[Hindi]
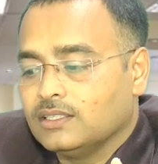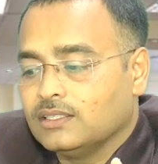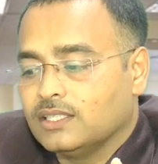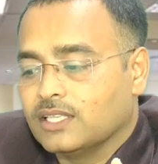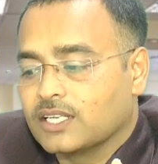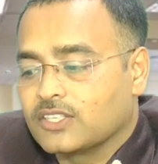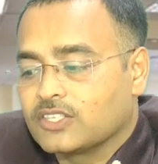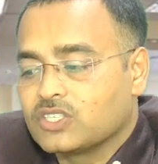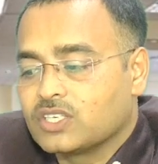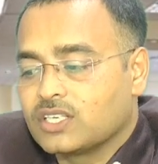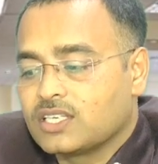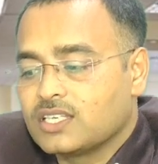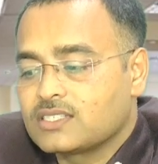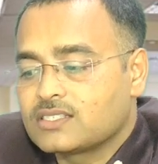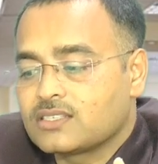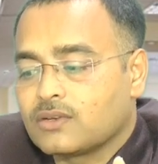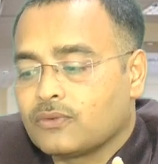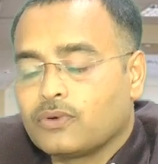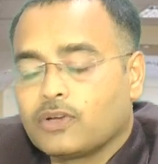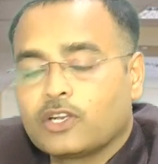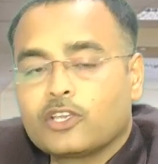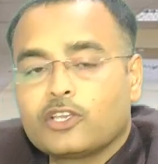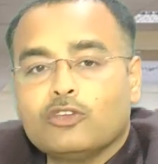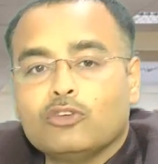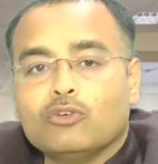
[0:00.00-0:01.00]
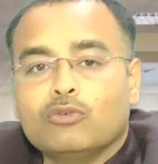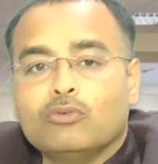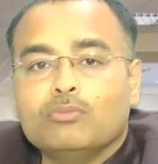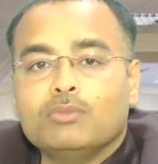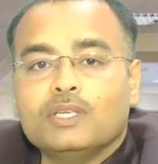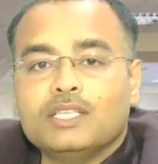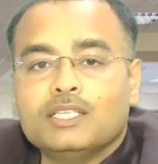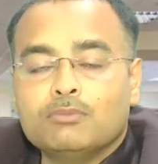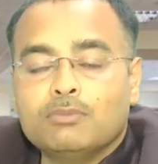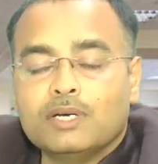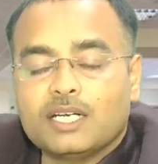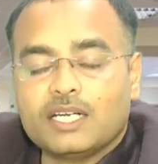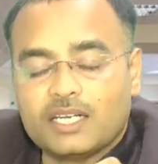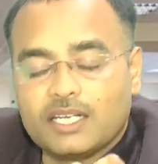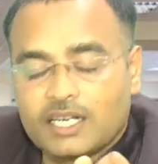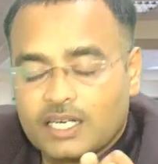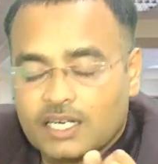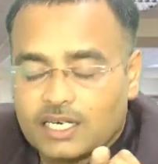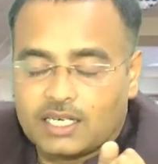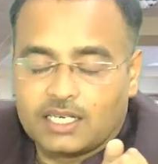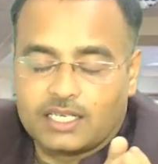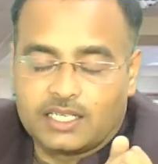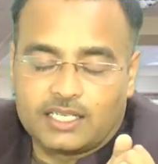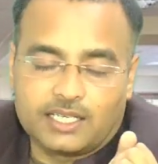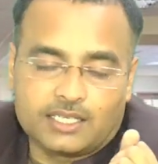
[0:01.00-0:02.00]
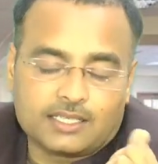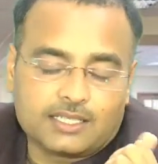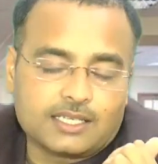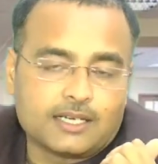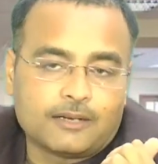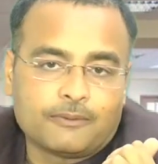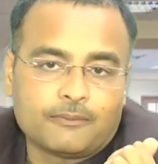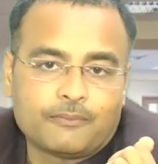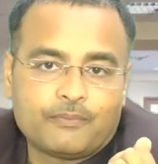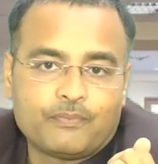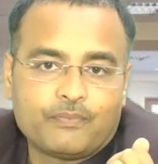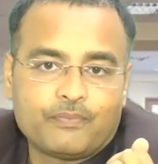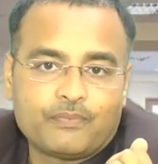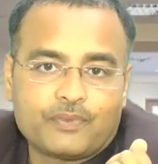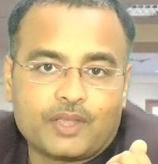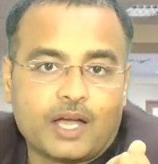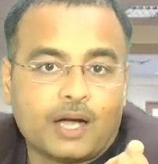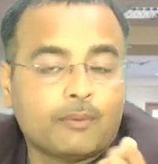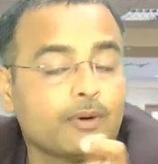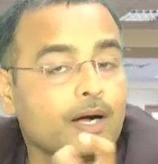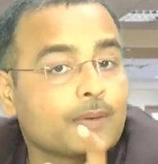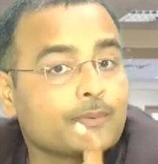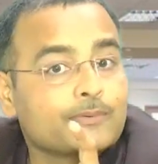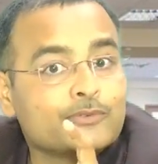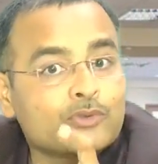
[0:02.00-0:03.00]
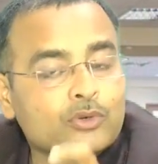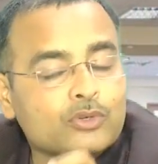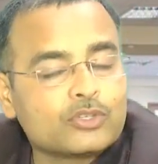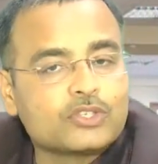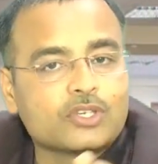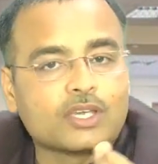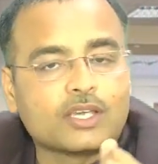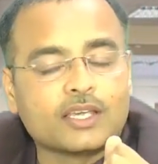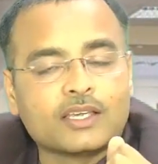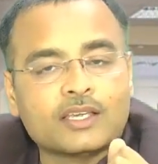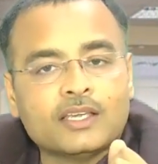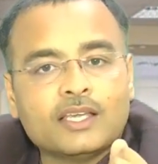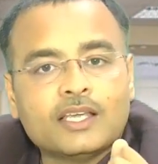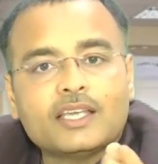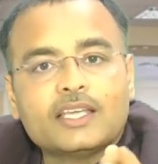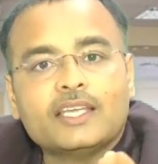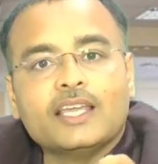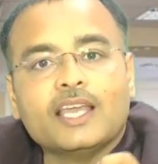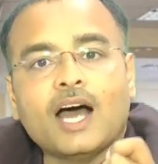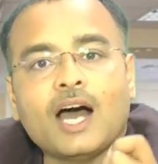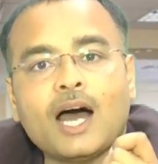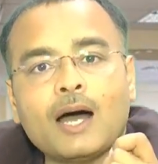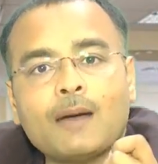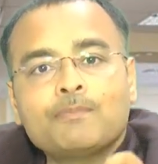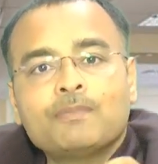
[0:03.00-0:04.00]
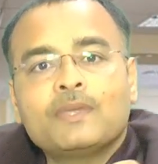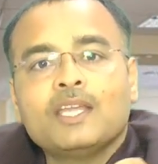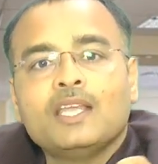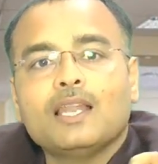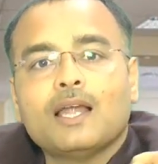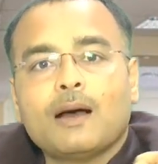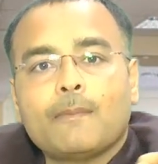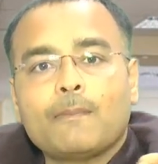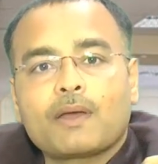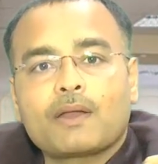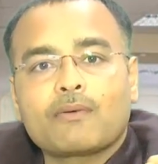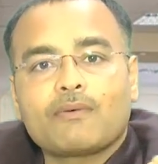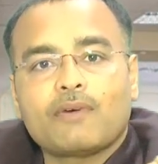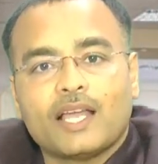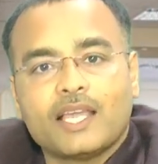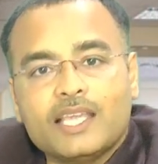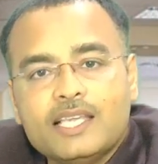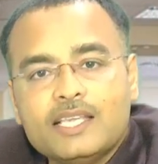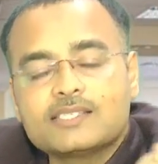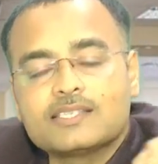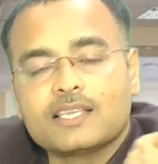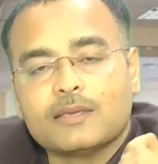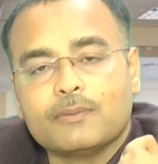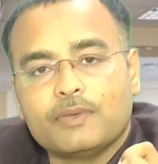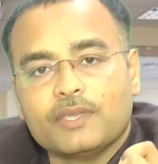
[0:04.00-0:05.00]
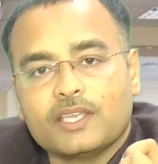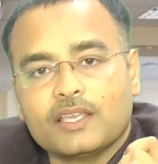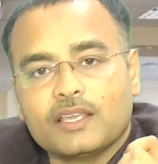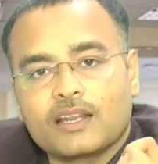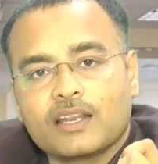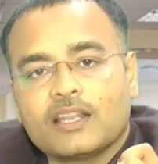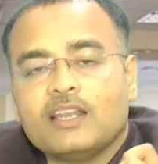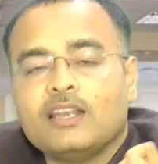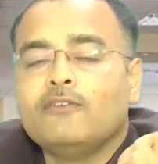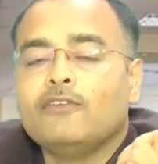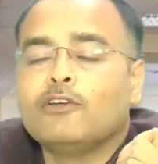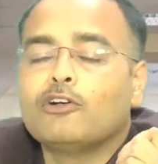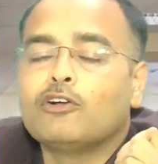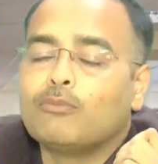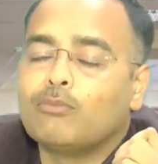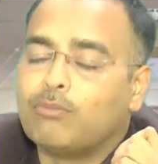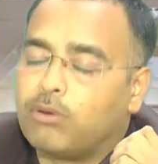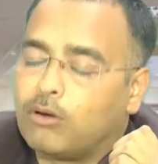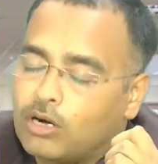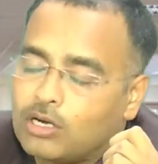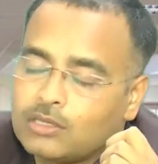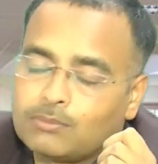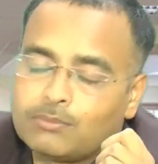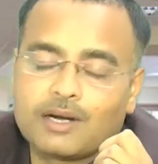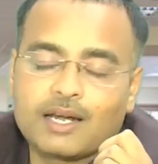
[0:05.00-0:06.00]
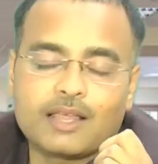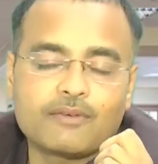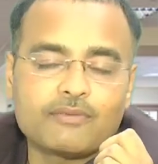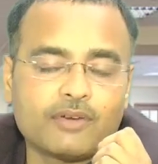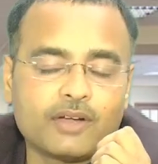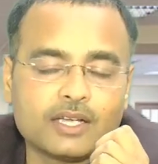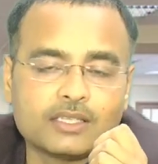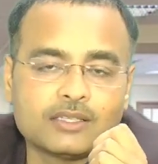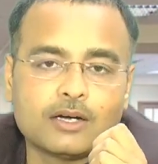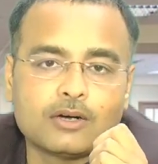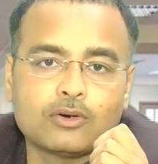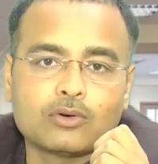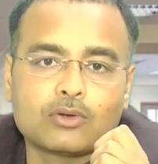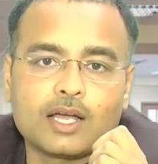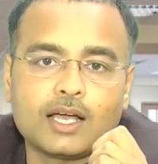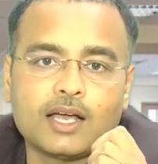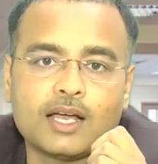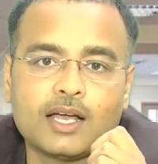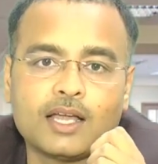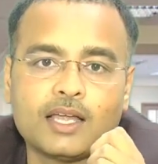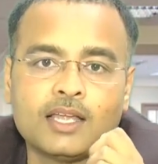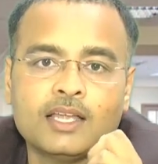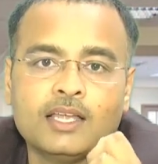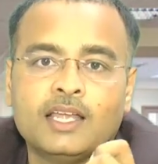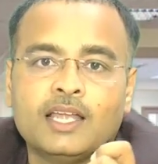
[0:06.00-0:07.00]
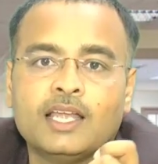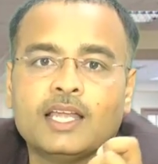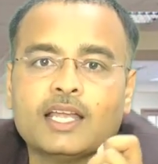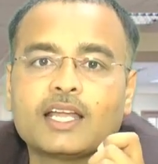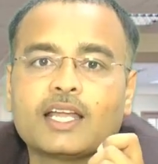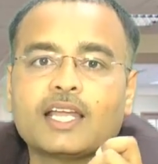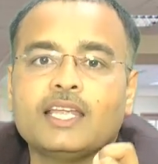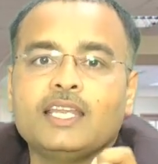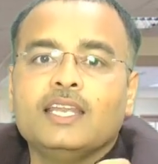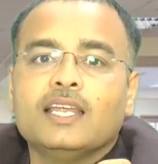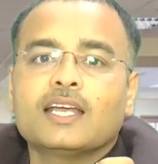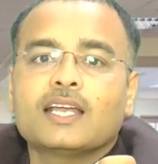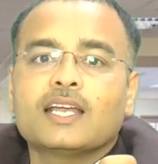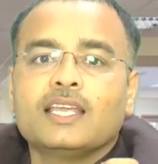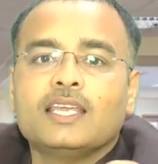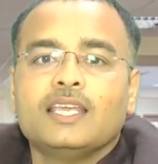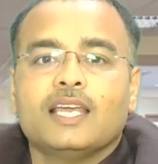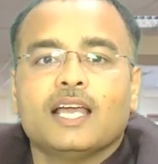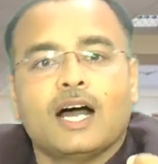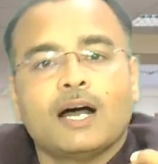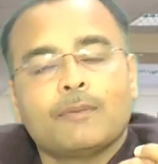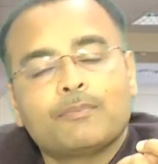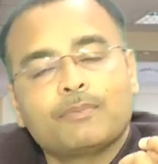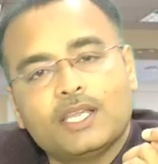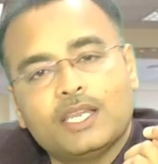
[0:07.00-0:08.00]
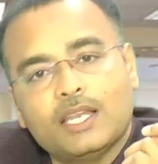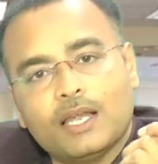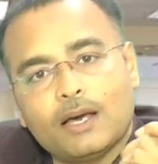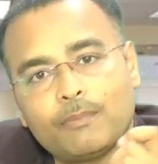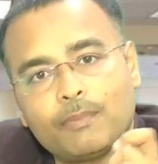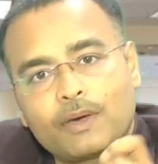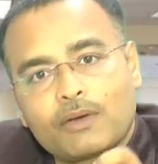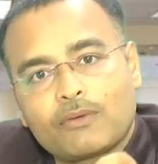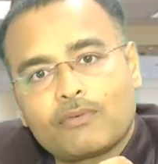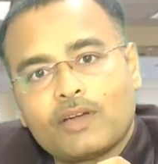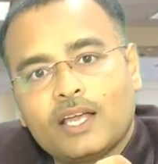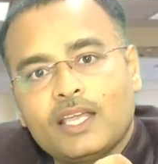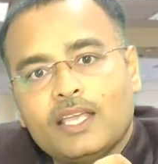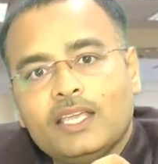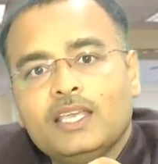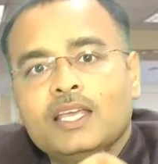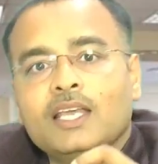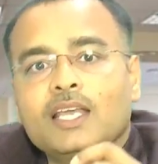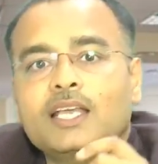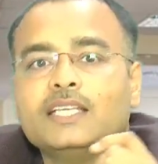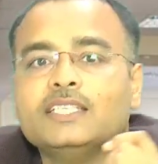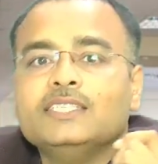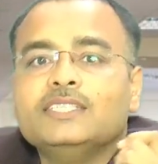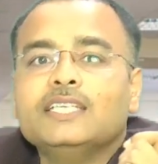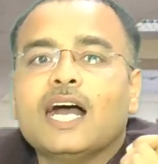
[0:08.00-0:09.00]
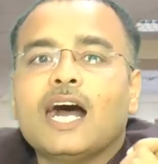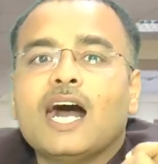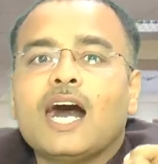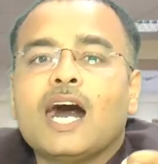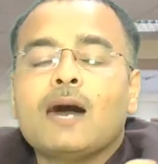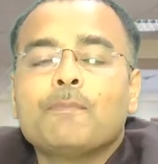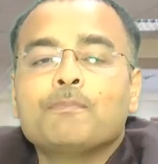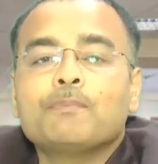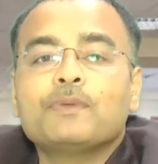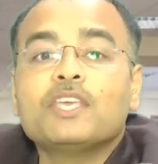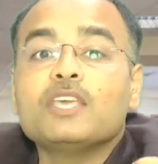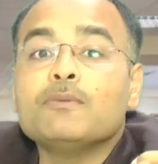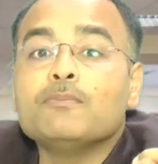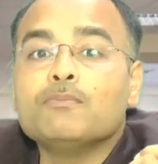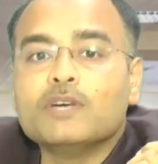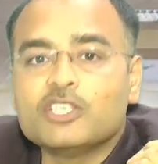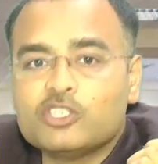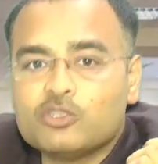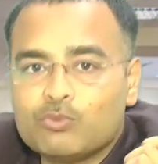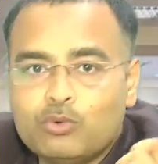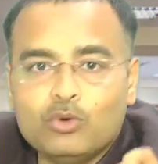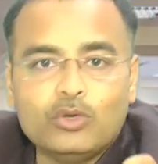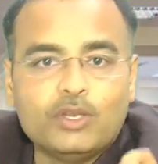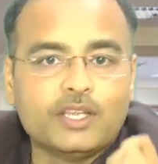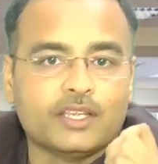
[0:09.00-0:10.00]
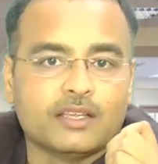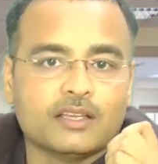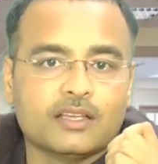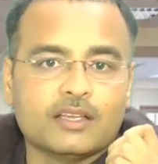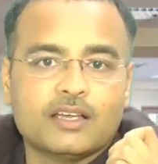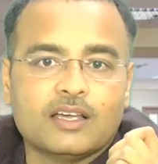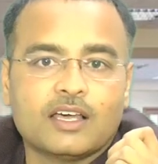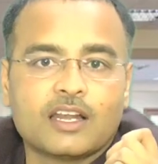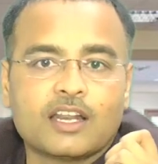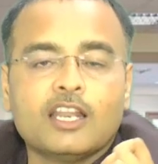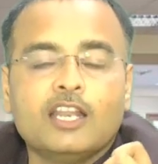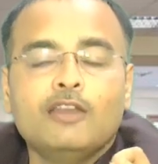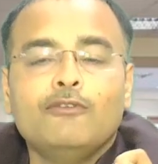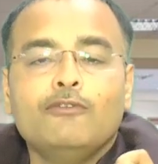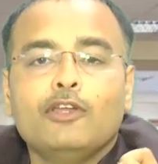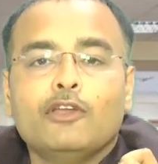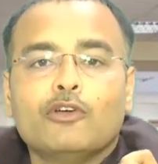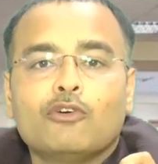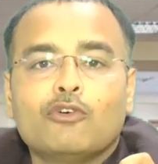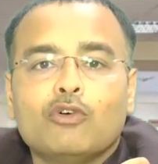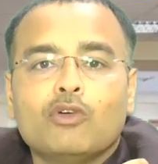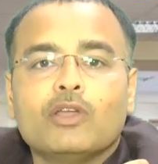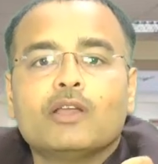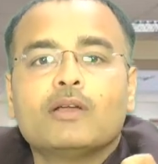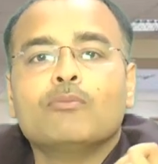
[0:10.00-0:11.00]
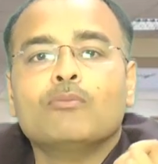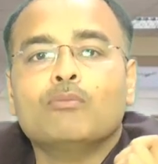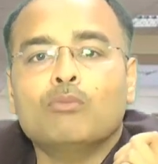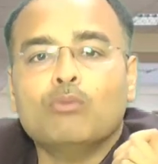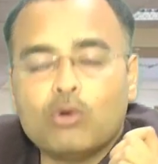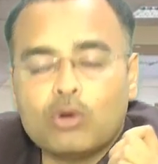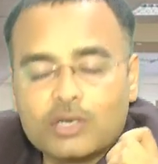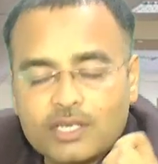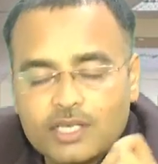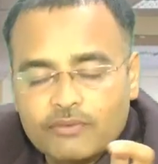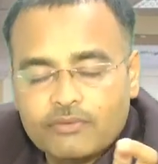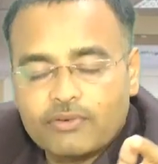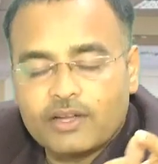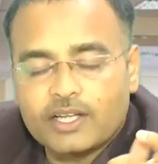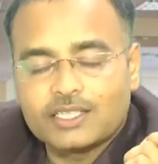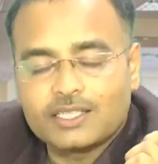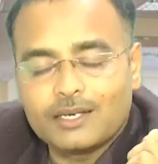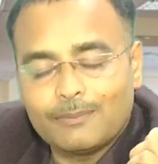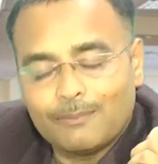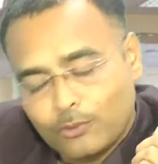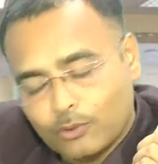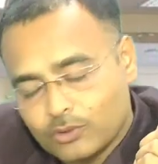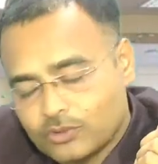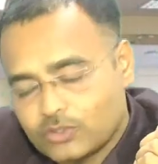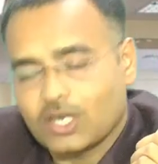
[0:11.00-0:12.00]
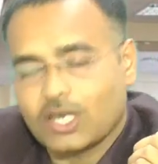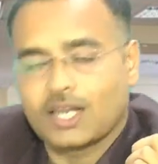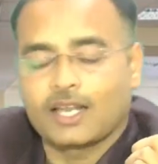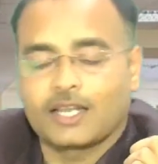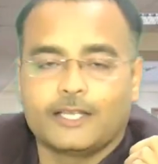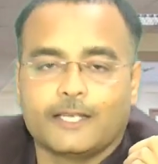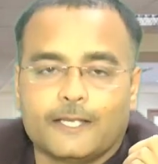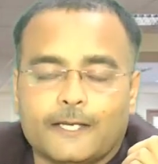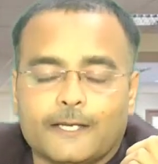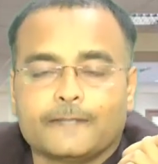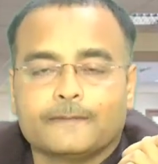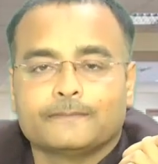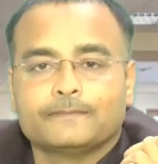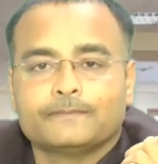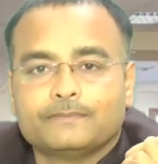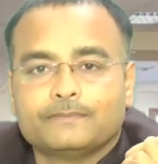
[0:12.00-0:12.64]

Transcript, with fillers: दर्जे की सफ़र की उम्मीद में टिकट लिया था अब आप सोचिए कि आपकी लापरवाही से भी रेलवे को बहुत बड़ा फायदा हो रहा है कहीं ना कहीं आपकी लापरवाही या आपकी मजबूरी रेलवे को एक मोटा फायदा पहुंचा रही है